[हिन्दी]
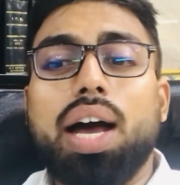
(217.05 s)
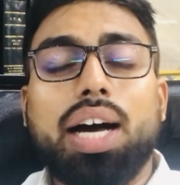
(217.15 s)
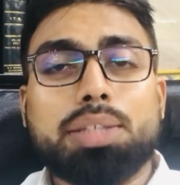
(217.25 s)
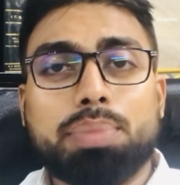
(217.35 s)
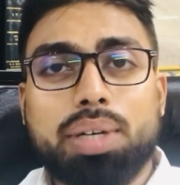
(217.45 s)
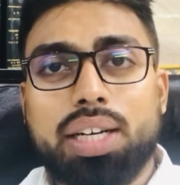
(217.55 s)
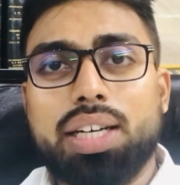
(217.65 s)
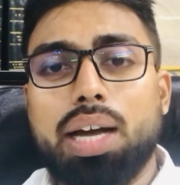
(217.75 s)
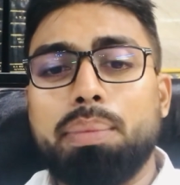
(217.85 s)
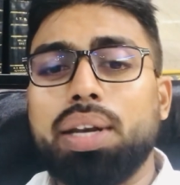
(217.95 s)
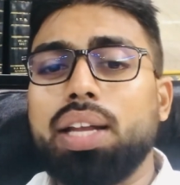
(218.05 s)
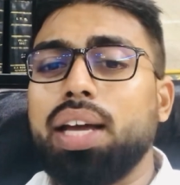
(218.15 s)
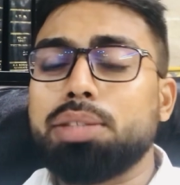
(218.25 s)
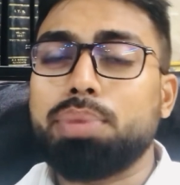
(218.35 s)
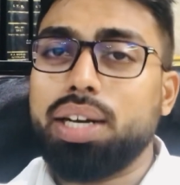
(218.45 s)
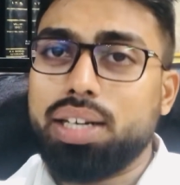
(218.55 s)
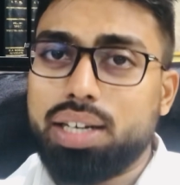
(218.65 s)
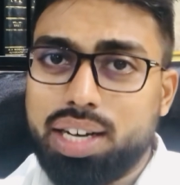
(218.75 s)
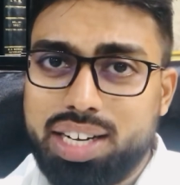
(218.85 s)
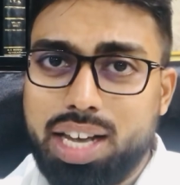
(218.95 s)
हस्बैंड इंडिया में नहीं है हस्बैंड
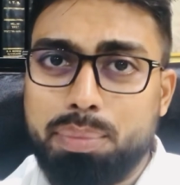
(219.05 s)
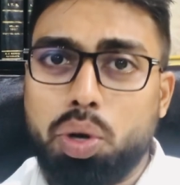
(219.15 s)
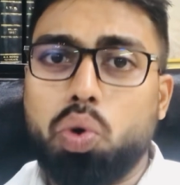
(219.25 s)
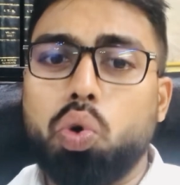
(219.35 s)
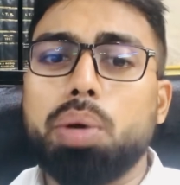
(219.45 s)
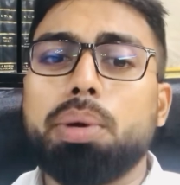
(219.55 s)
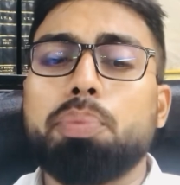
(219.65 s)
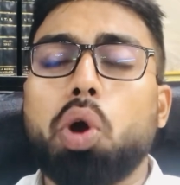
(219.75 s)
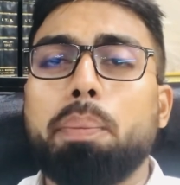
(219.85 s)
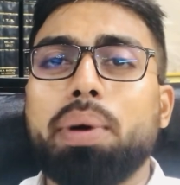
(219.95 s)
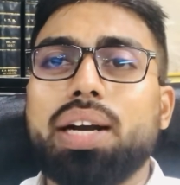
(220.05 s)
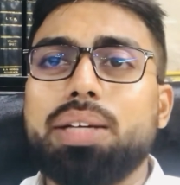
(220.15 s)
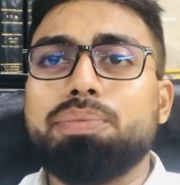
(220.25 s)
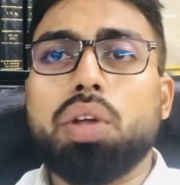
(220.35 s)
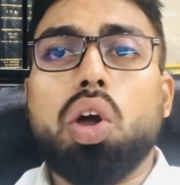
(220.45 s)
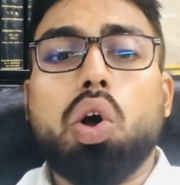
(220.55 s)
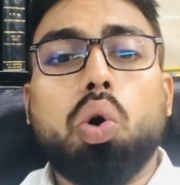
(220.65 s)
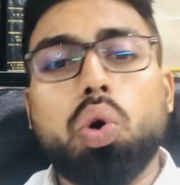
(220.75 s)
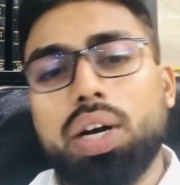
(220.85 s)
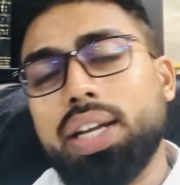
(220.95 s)
इंडिया में कोई भी प्रॉपर्टी
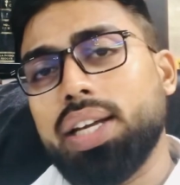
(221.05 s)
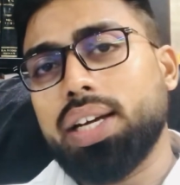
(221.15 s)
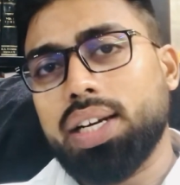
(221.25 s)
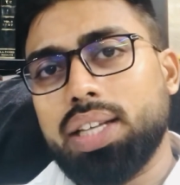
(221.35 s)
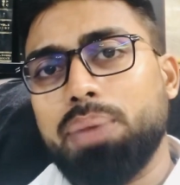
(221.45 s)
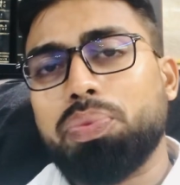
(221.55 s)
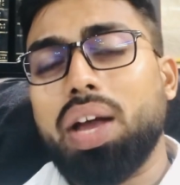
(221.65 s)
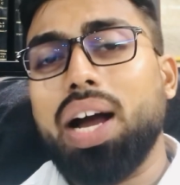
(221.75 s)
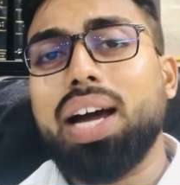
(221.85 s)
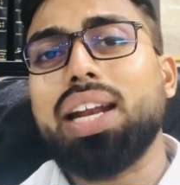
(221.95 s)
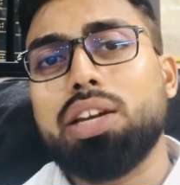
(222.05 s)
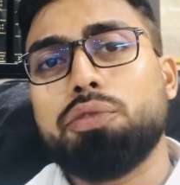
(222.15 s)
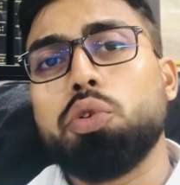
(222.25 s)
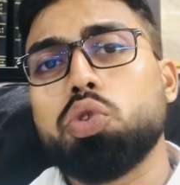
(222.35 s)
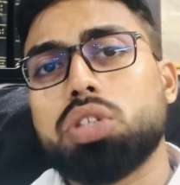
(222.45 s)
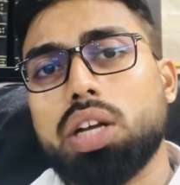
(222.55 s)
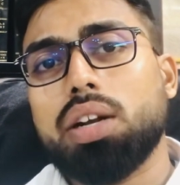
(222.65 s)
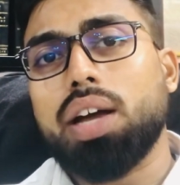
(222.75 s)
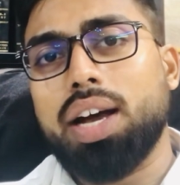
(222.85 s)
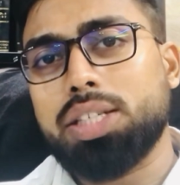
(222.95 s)
होल्ड नहीं करता अगर इन फ्यूचर
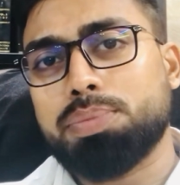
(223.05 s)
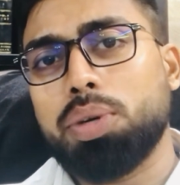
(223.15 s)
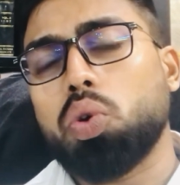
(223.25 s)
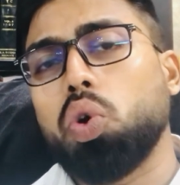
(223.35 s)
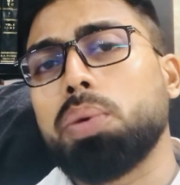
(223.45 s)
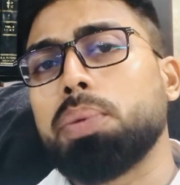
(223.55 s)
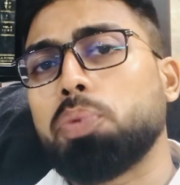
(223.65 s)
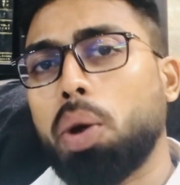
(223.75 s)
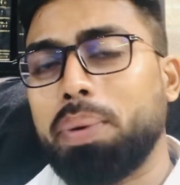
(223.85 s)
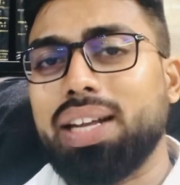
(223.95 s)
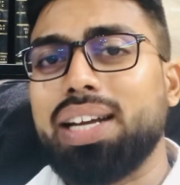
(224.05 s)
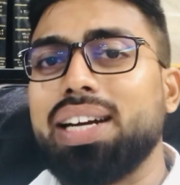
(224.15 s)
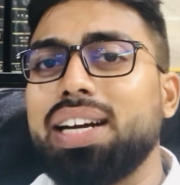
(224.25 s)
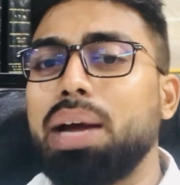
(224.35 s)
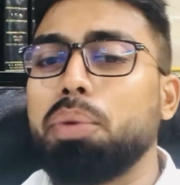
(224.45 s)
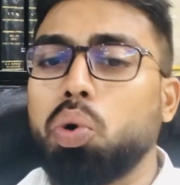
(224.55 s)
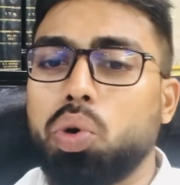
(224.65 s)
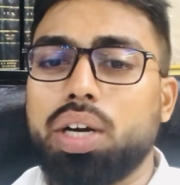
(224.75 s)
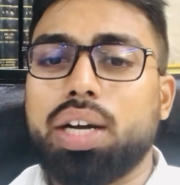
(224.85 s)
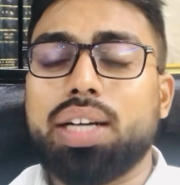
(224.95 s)
हस्बैंड कोई भी प्रॉपर्टी इंडिया में
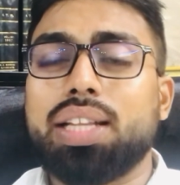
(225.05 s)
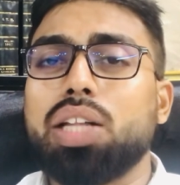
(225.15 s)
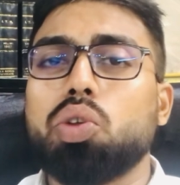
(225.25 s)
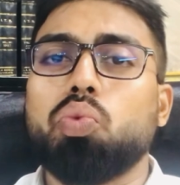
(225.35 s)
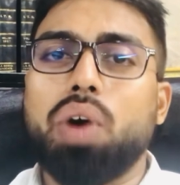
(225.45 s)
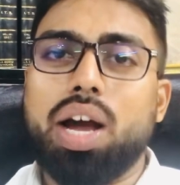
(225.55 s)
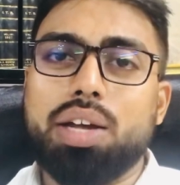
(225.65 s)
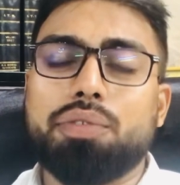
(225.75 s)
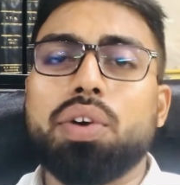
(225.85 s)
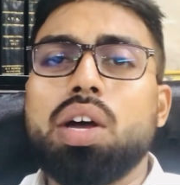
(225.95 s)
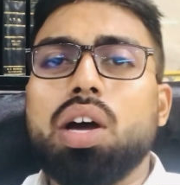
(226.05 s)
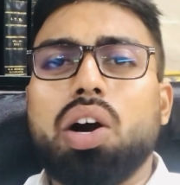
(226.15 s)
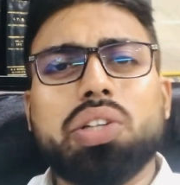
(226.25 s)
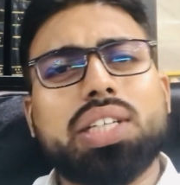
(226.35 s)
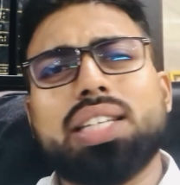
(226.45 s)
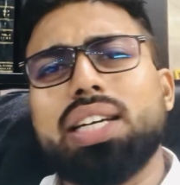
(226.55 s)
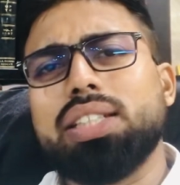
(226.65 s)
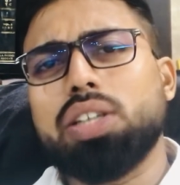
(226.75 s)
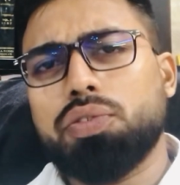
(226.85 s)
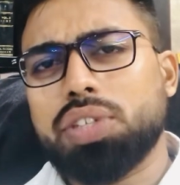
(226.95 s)
होल्ड करता है तो वाइफ़ ऑन द
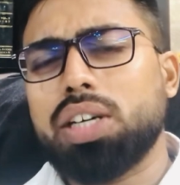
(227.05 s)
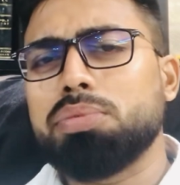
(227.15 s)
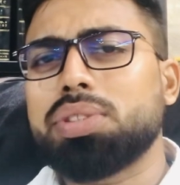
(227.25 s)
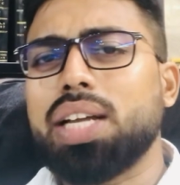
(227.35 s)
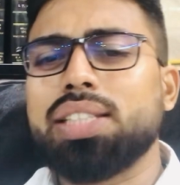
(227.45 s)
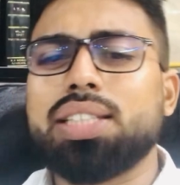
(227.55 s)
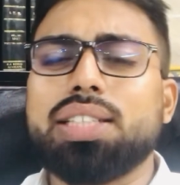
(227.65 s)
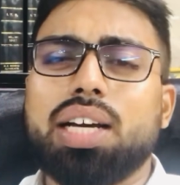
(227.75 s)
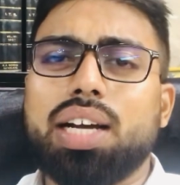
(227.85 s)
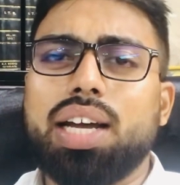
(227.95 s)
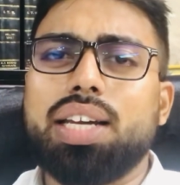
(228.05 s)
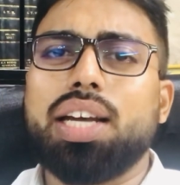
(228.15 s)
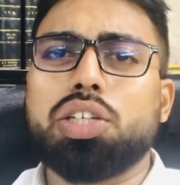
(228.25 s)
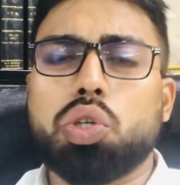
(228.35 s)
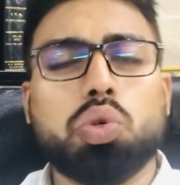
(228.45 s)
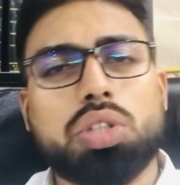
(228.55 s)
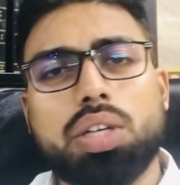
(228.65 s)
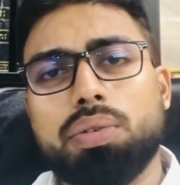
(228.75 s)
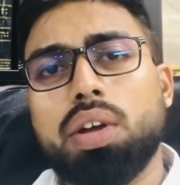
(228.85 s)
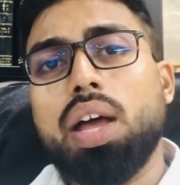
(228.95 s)
चेंज ऑफ सर्कमस्टांसिस अगेन
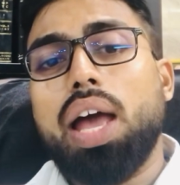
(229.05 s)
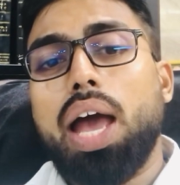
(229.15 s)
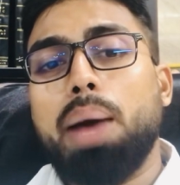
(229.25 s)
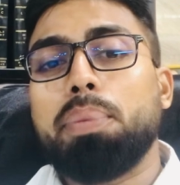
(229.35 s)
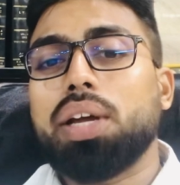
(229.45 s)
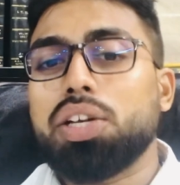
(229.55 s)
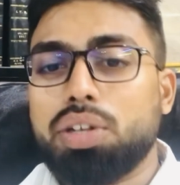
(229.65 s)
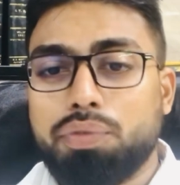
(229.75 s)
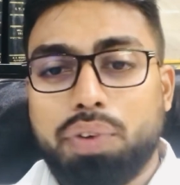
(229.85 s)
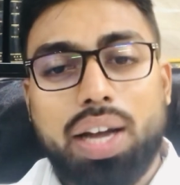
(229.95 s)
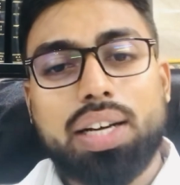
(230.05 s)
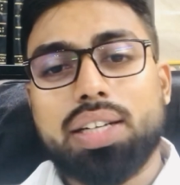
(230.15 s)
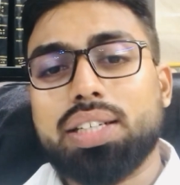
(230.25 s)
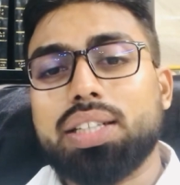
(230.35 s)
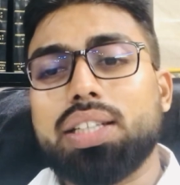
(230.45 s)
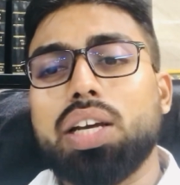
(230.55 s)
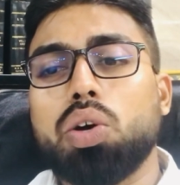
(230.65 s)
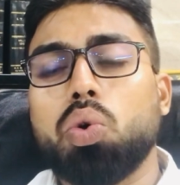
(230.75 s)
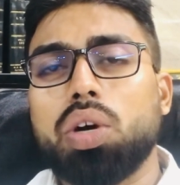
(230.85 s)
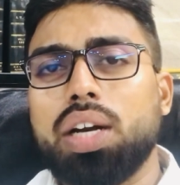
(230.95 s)
एग्जीक्यूशन एप्लीकेशन फाइल कर सकती है
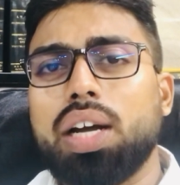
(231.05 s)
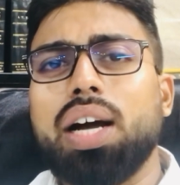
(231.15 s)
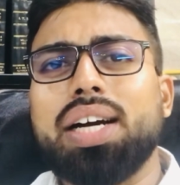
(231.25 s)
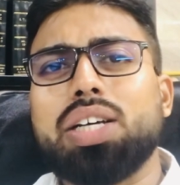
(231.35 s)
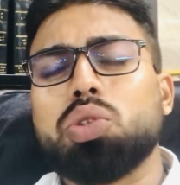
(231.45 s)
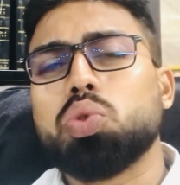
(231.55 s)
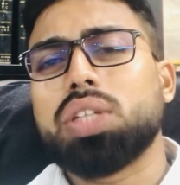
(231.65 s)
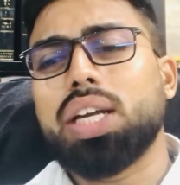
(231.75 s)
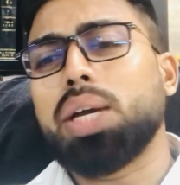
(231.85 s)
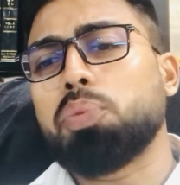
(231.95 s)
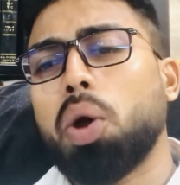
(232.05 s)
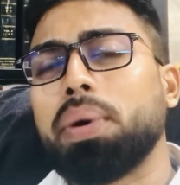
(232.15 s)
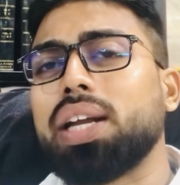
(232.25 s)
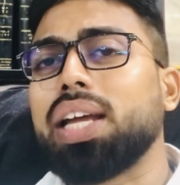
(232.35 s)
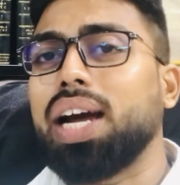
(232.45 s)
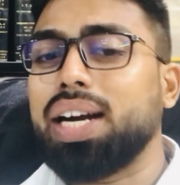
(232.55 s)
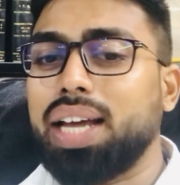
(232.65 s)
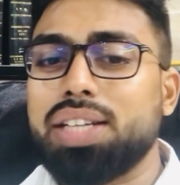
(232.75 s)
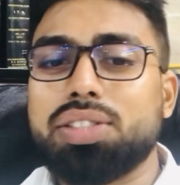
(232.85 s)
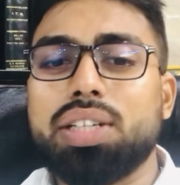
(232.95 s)
कोर्ट ने कहा कि दूसरे की प्रॉपर्टी
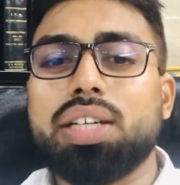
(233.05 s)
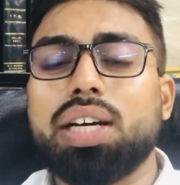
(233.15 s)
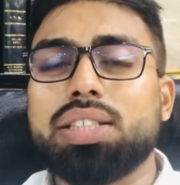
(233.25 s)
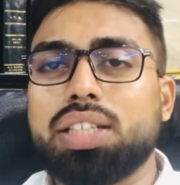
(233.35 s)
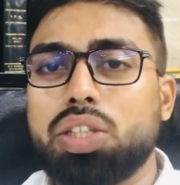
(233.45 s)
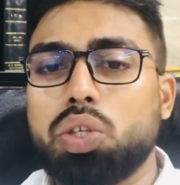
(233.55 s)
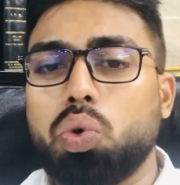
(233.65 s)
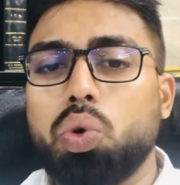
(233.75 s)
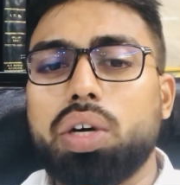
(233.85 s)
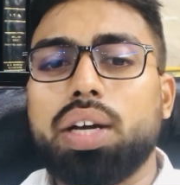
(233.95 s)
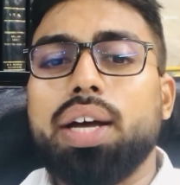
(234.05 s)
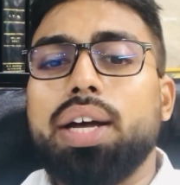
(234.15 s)
अटैच नहीं कर सकती कोर्ट